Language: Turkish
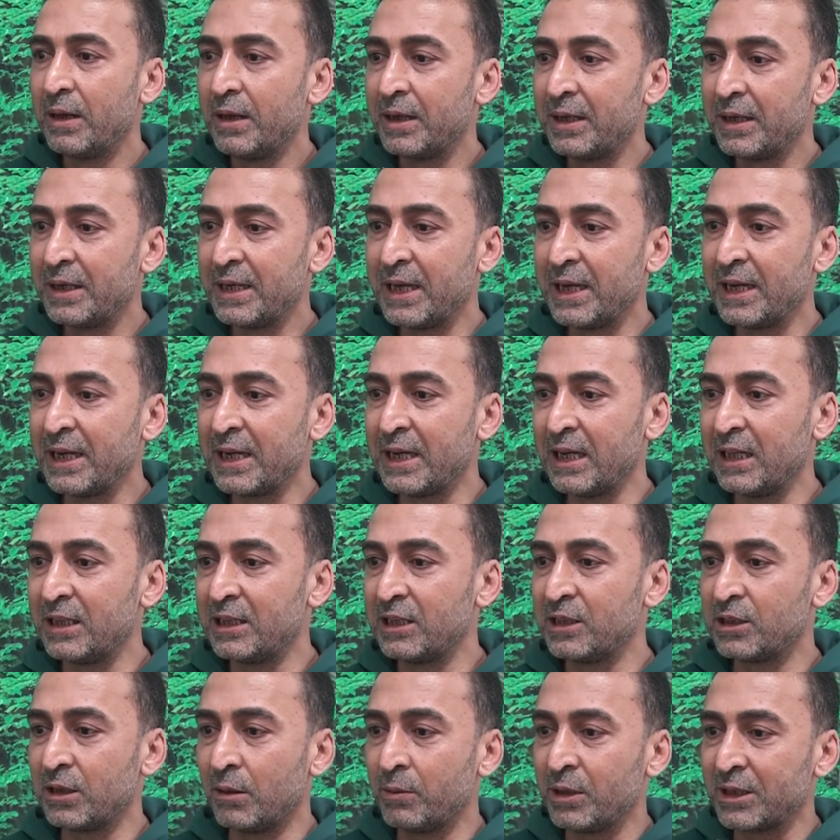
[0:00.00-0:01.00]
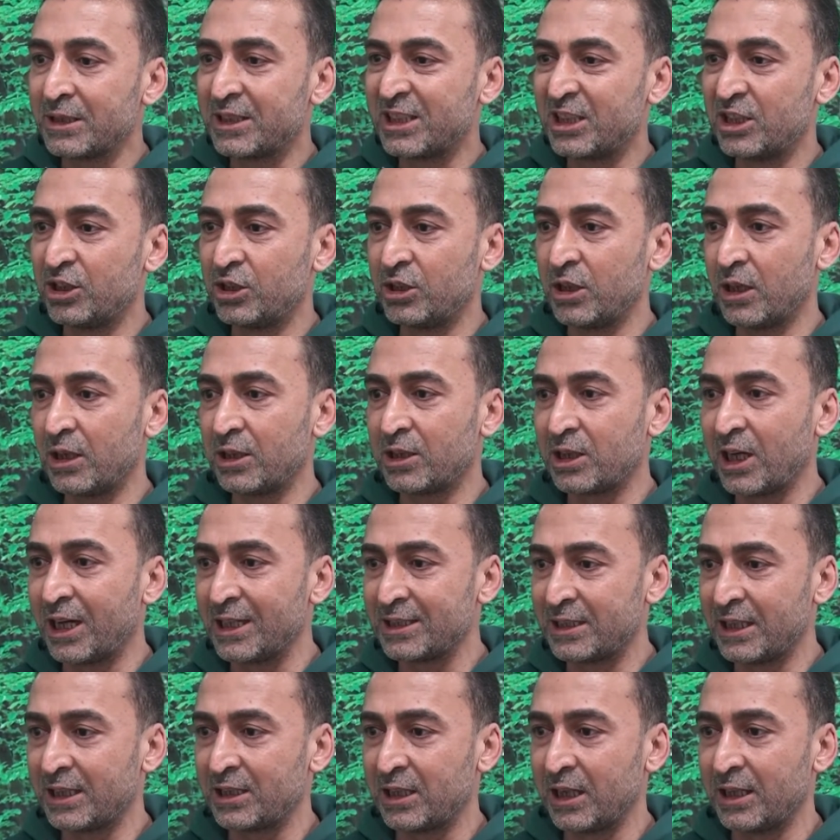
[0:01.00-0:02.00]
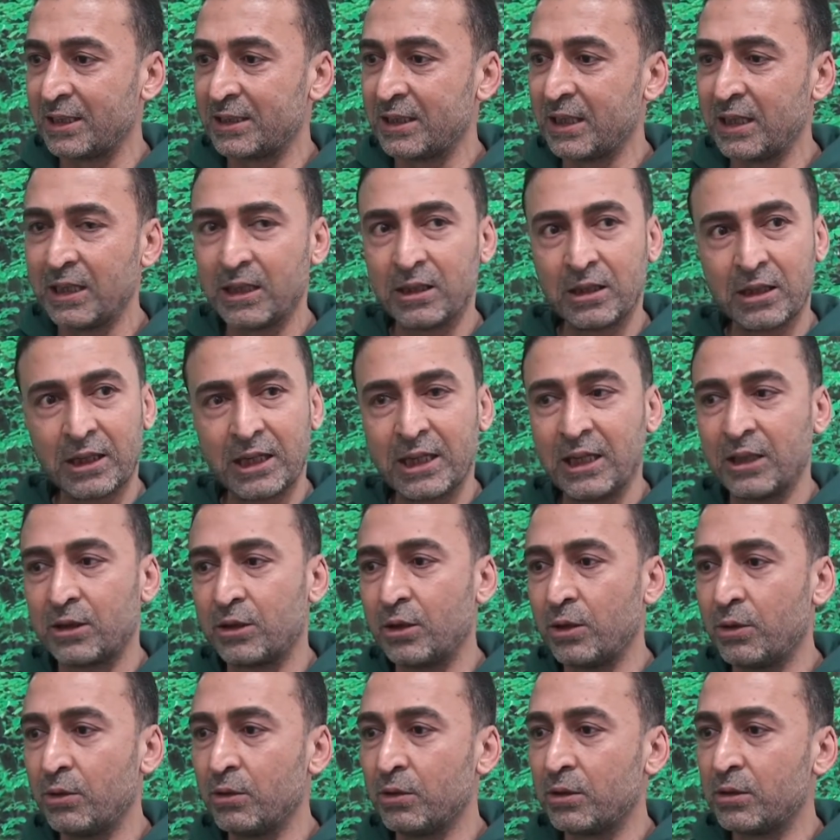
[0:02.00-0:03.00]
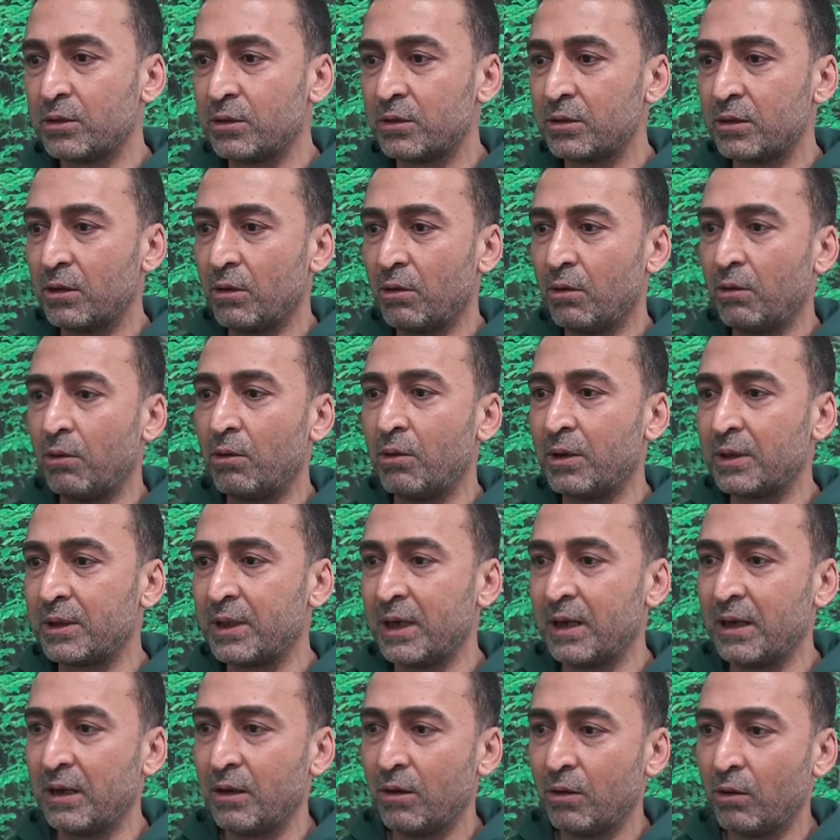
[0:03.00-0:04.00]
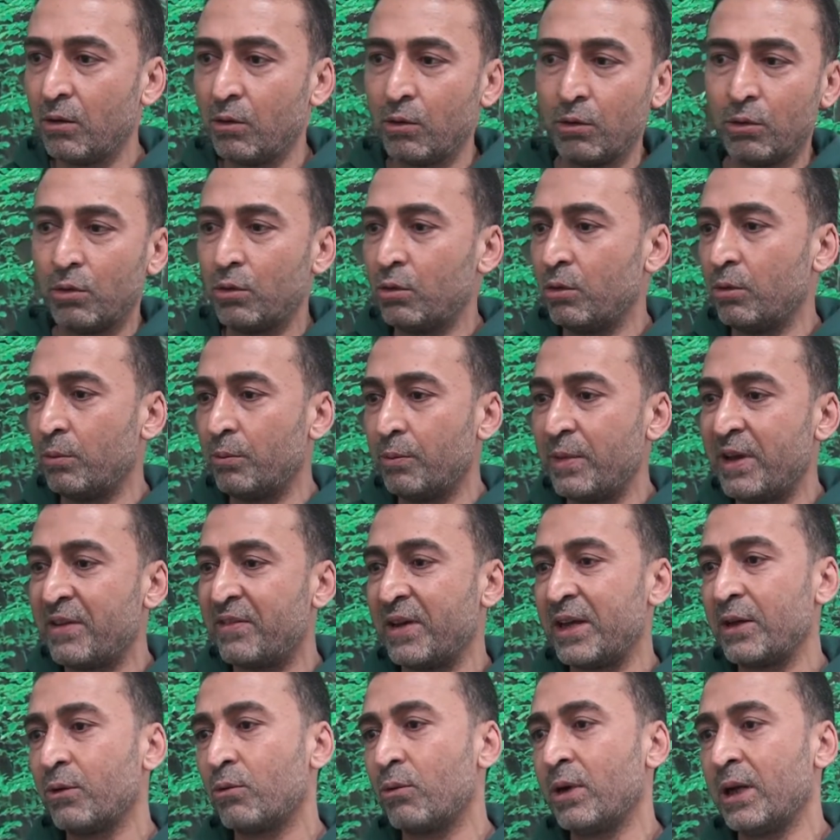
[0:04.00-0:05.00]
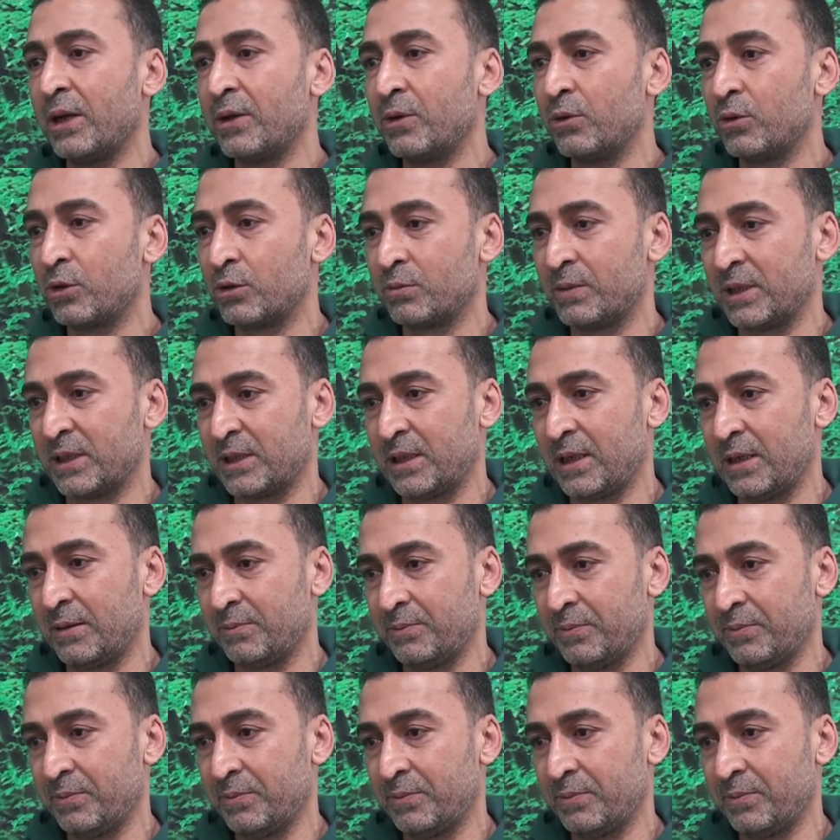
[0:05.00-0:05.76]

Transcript: Yeri geldiği zaman sıca, taze taze getiriyoruz. Orada o meyveyi kullanıyoruz mesela.